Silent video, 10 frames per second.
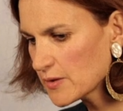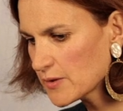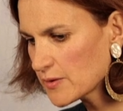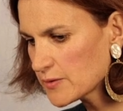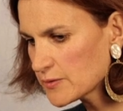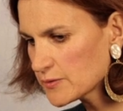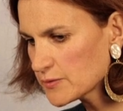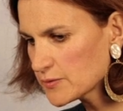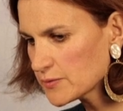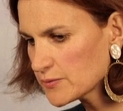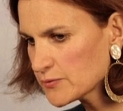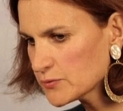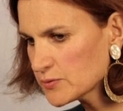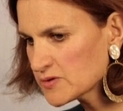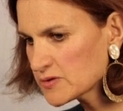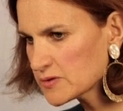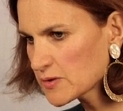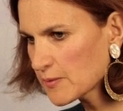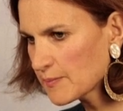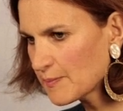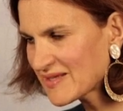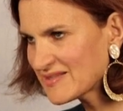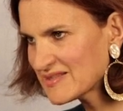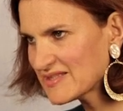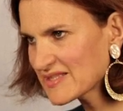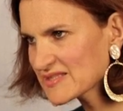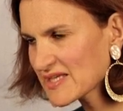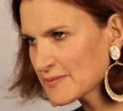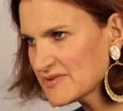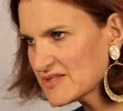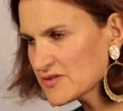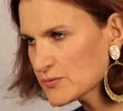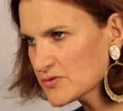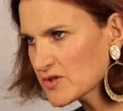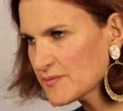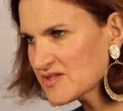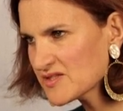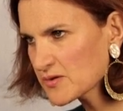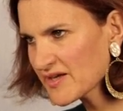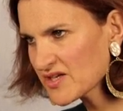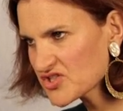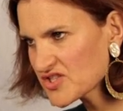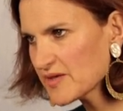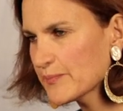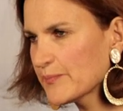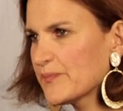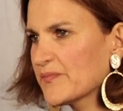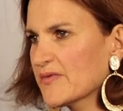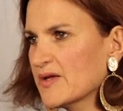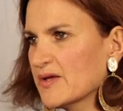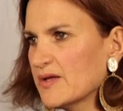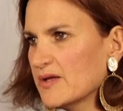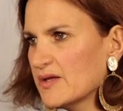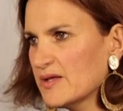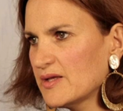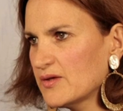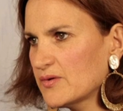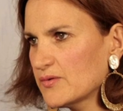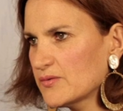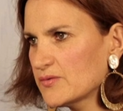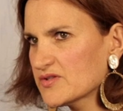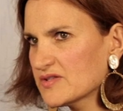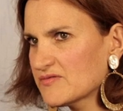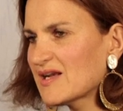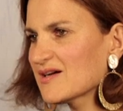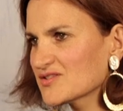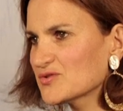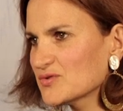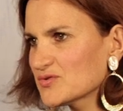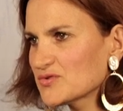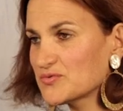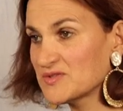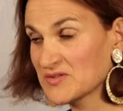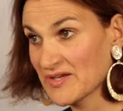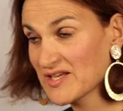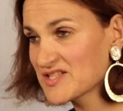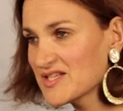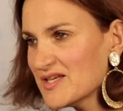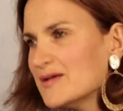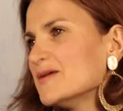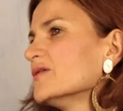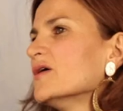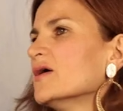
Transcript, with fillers: euh, Nous ne sommes pas des extrémistes, nous sommes des engagés. Et voilà, je, suis engagée.